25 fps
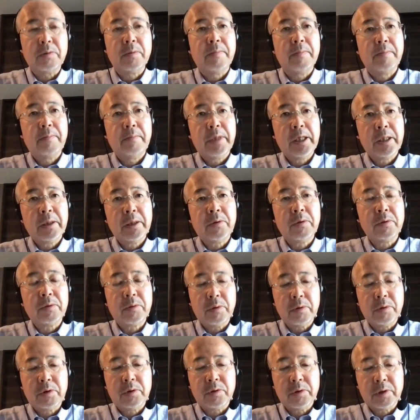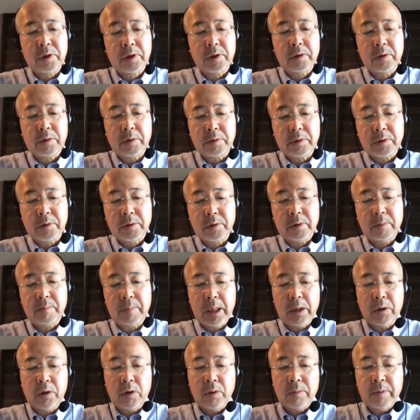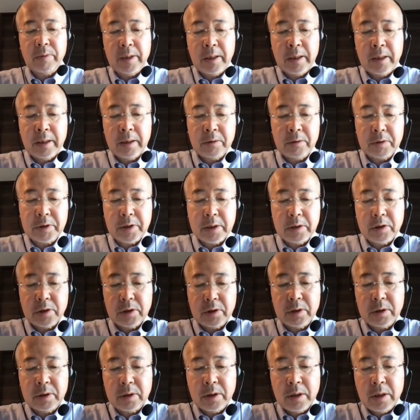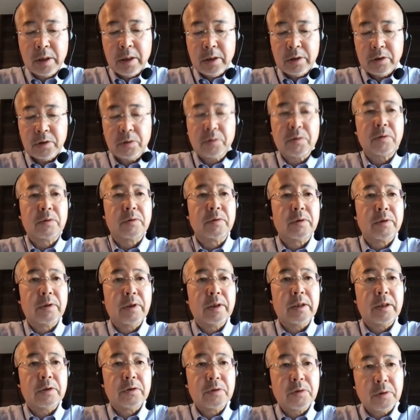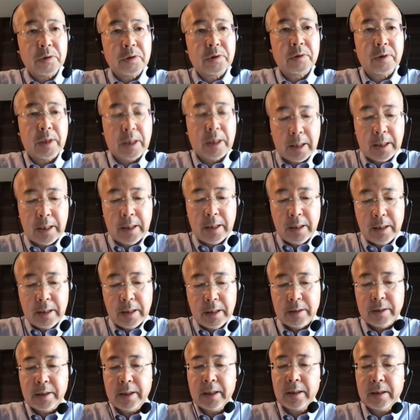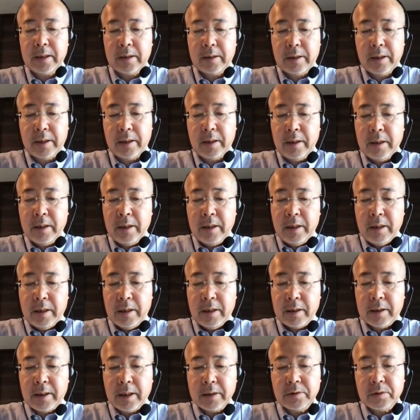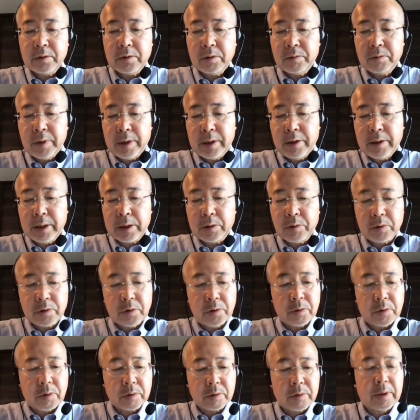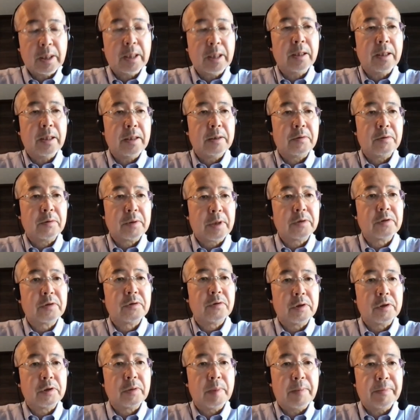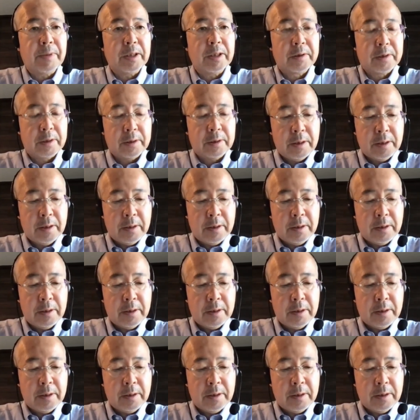米国を中心とする、欧米の先進諸国っていうのは少数派であって、数の上では途上国が多数を占めます。